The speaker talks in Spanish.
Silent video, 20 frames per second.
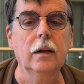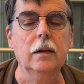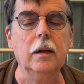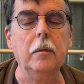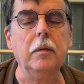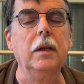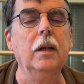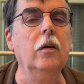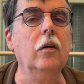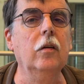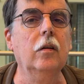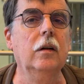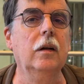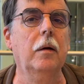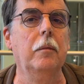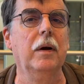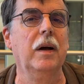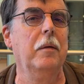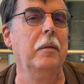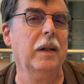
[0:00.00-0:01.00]
¿Sabes quién
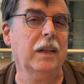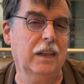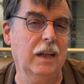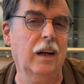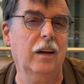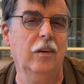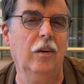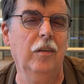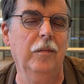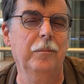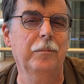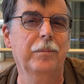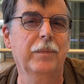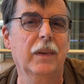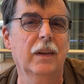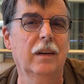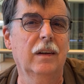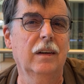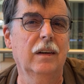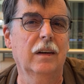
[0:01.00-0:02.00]
trabajaba diario?
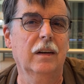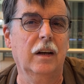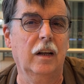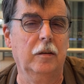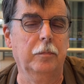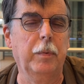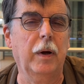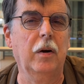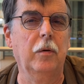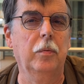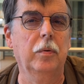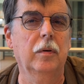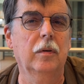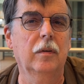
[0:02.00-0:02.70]
Casparo.